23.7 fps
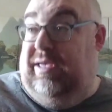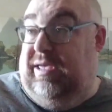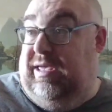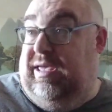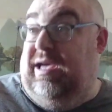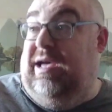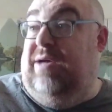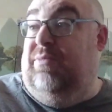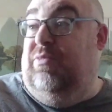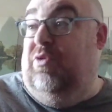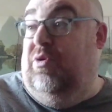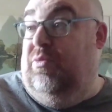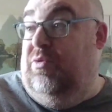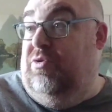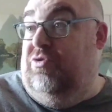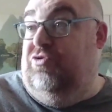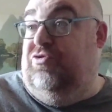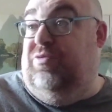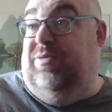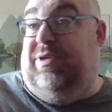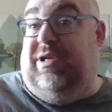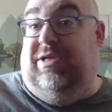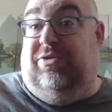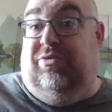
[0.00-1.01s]
Il y a un
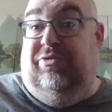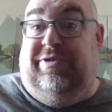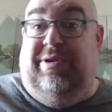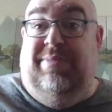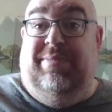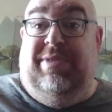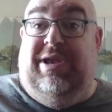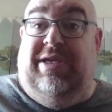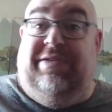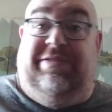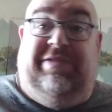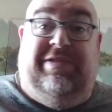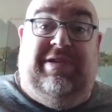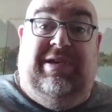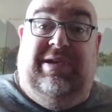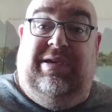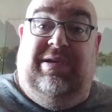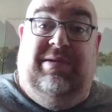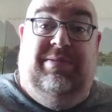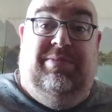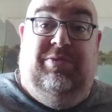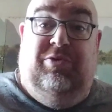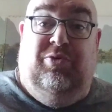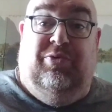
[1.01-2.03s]
moment, je vais peut-être aussi me
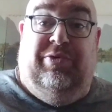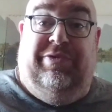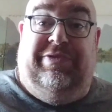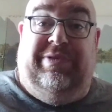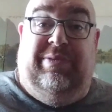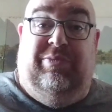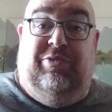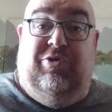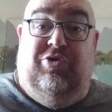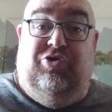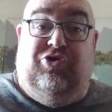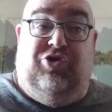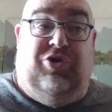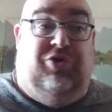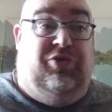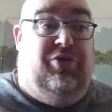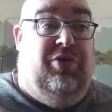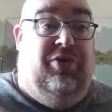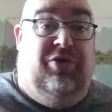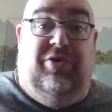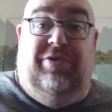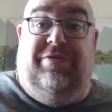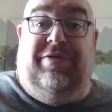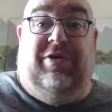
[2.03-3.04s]
lasser du concept de short,
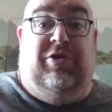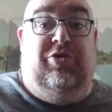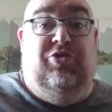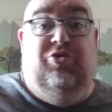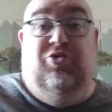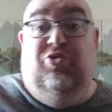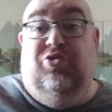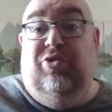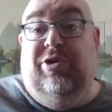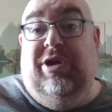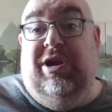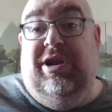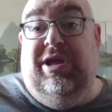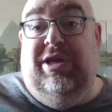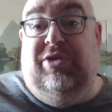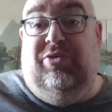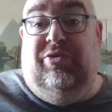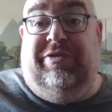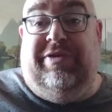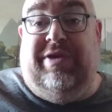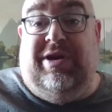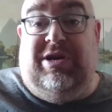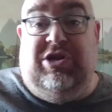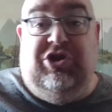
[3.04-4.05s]
de que de faire du ukulélé et
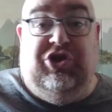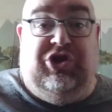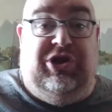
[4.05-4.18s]
tout ça.